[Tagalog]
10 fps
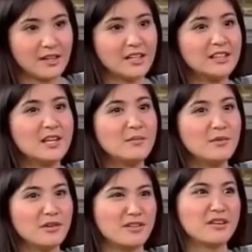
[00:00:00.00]
hindi
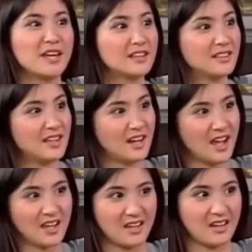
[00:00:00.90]
mo, you can't
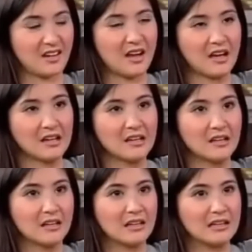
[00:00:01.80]
deny eh, na mm-hmm.